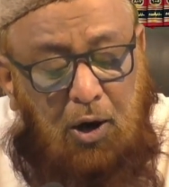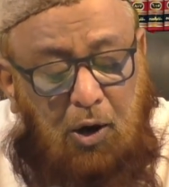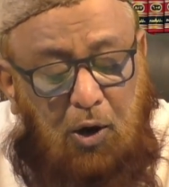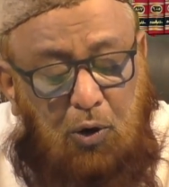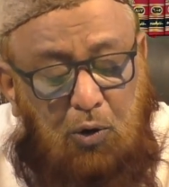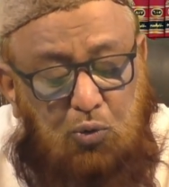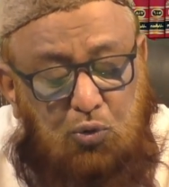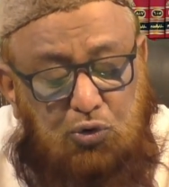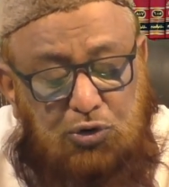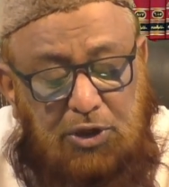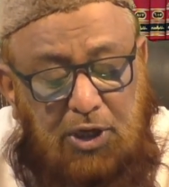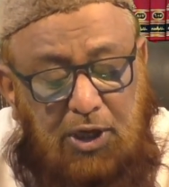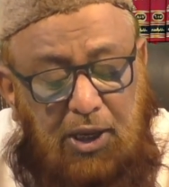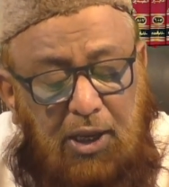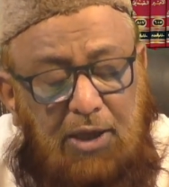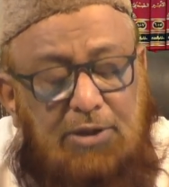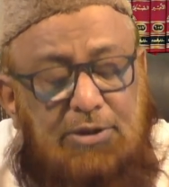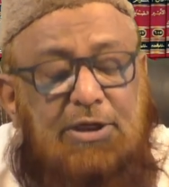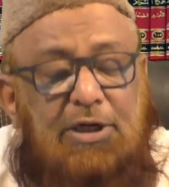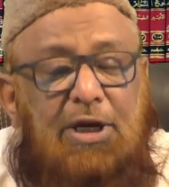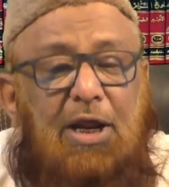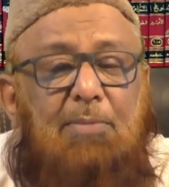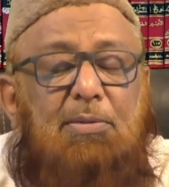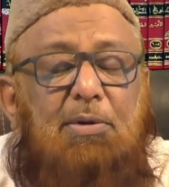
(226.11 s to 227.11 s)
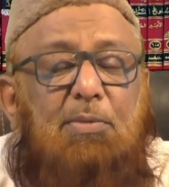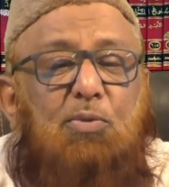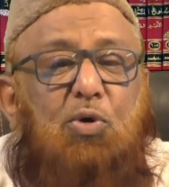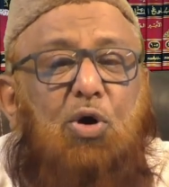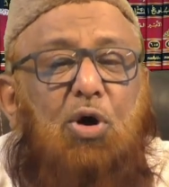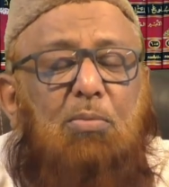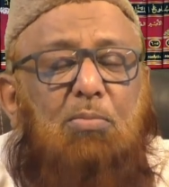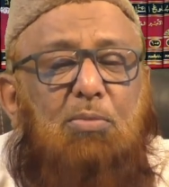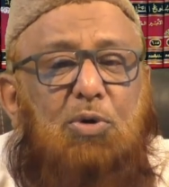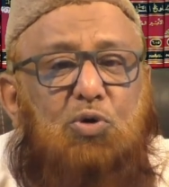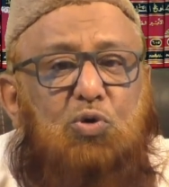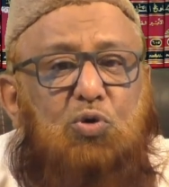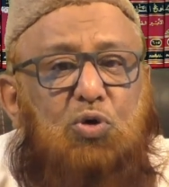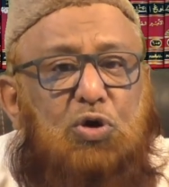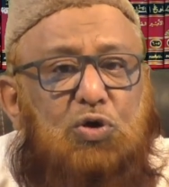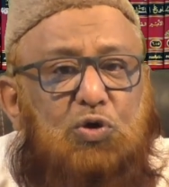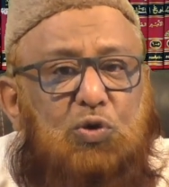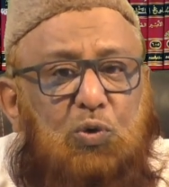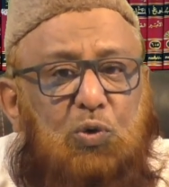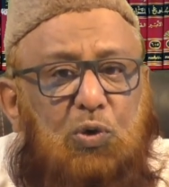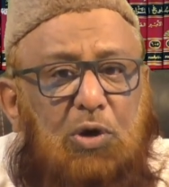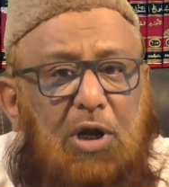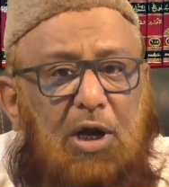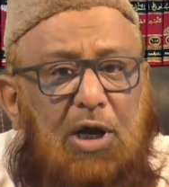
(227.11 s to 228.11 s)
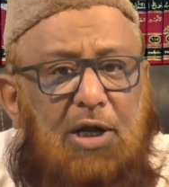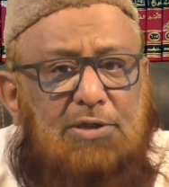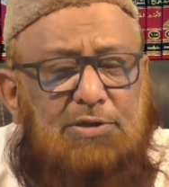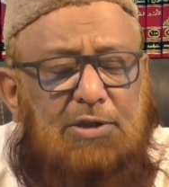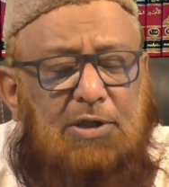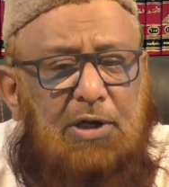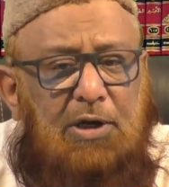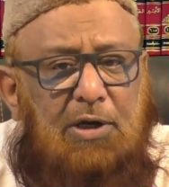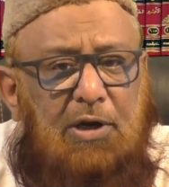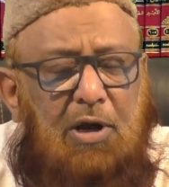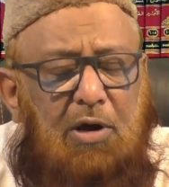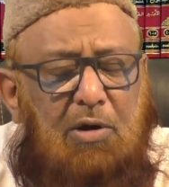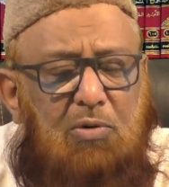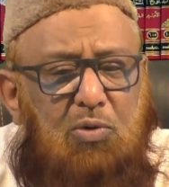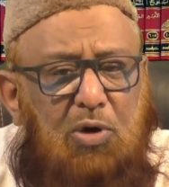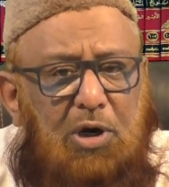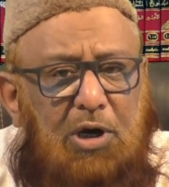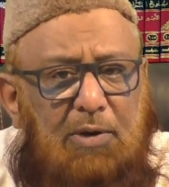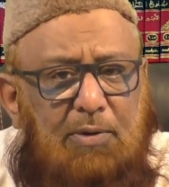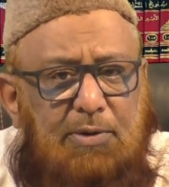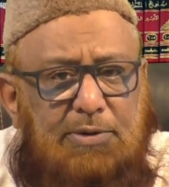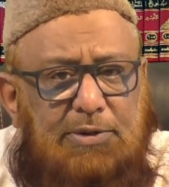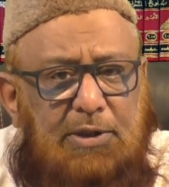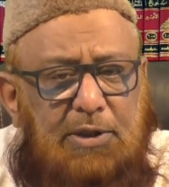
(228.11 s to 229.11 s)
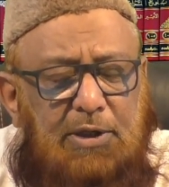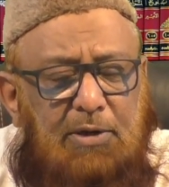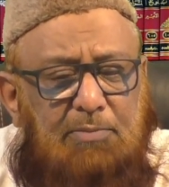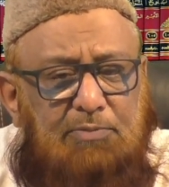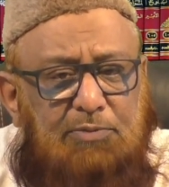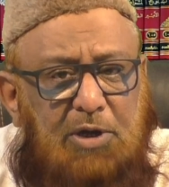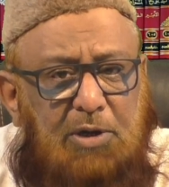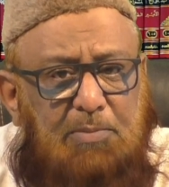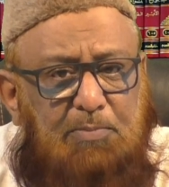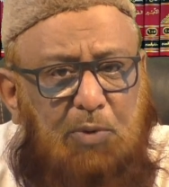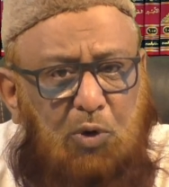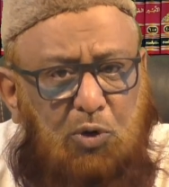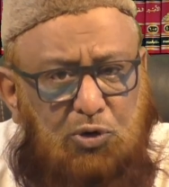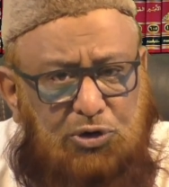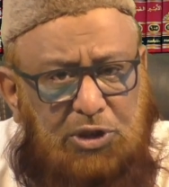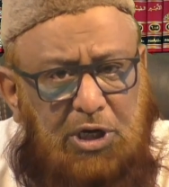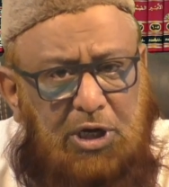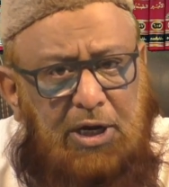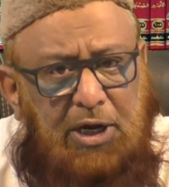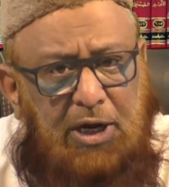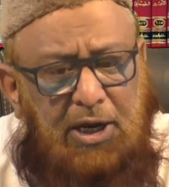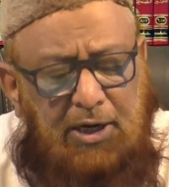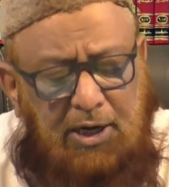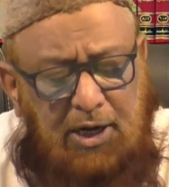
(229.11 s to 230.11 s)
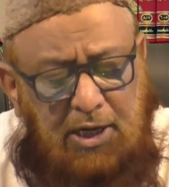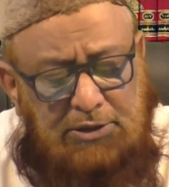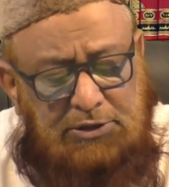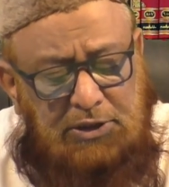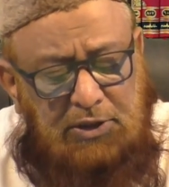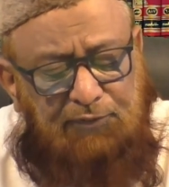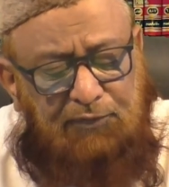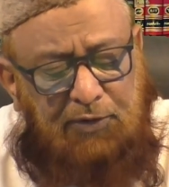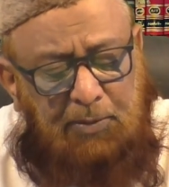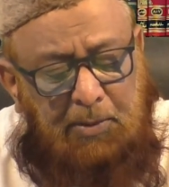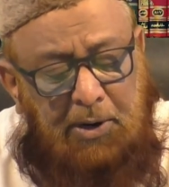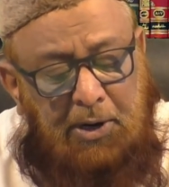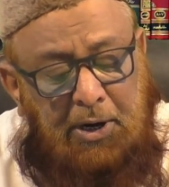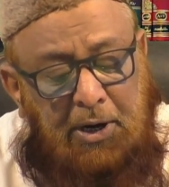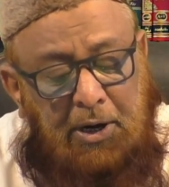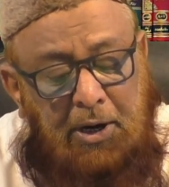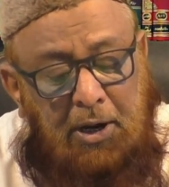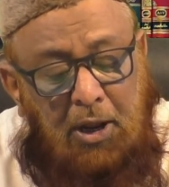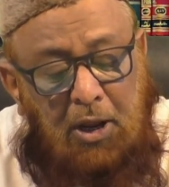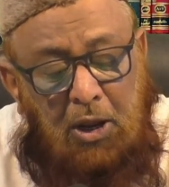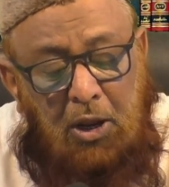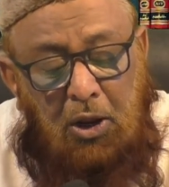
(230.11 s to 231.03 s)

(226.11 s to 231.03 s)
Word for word: और उसे जनाब मोहम्मद रसोल्ला सल्लल्लाहु तक पहुँचाया है नाजिर फरमाया है